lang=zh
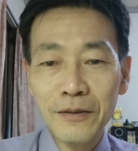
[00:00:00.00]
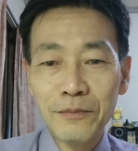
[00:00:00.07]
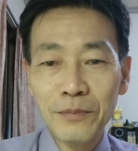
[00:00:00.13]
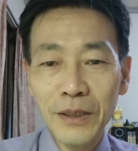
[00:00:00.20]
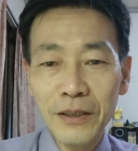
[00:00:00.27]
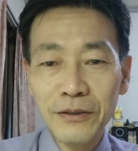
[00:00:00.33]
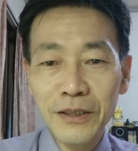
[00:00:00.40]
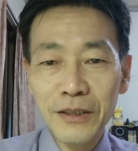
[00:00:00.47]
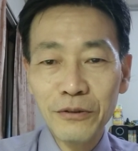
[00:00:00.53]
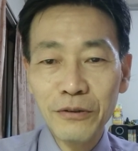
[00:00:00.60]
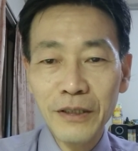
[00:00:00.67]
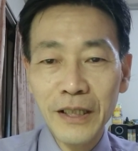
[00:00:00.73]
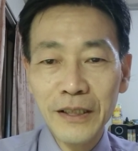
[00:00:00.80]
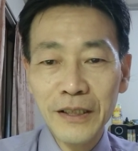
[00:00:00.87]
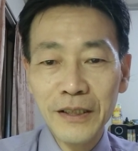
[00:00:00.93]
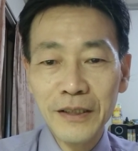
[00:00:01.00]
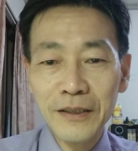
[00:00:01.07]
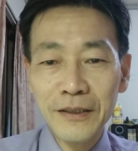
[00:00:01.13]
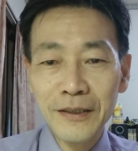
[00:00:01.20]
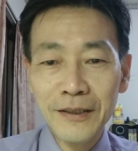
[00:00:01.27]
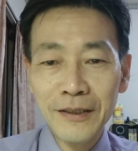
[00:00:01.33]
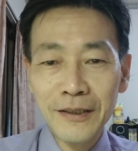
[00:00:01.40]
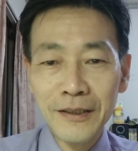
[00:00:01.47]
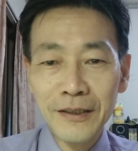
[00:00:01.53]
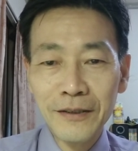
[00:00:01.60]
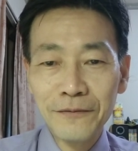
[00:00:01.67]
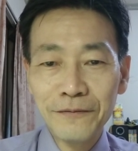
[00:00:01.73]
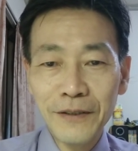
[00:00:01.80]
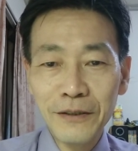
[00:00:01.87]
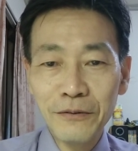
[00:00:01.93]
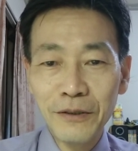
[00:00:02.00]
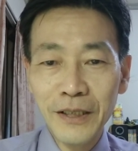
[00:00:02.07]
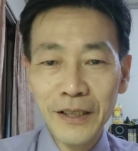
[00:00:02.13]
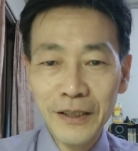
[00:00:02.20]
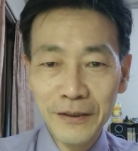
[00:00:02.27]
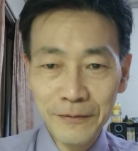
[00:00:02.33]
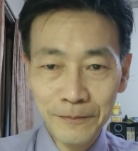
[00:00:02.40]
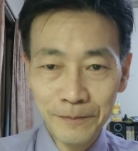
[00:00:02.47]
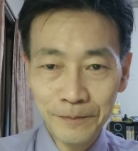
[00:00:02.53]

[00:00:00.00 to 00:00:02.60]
表现出来的氛围、